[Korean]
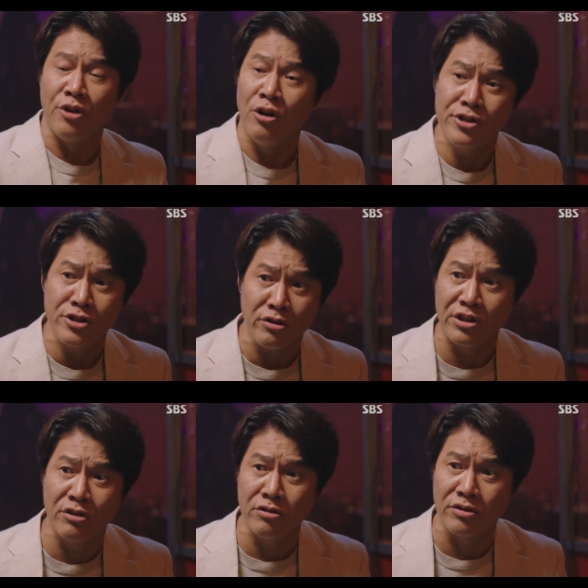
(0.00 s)
열정
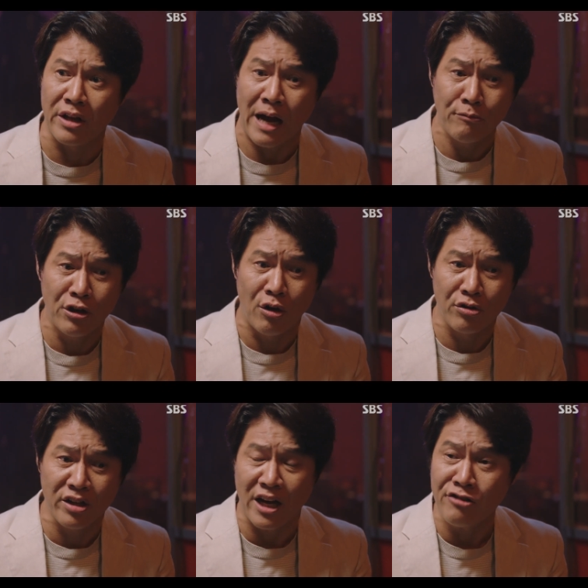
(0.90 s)
이거는 아무나
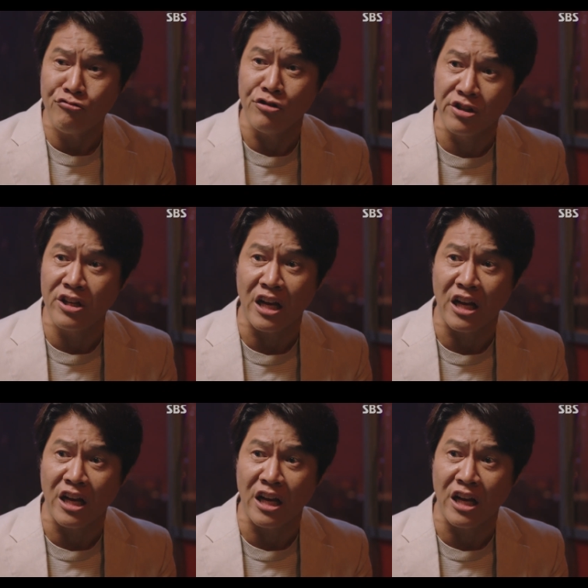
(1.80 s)
어떻게 할 수 있는 게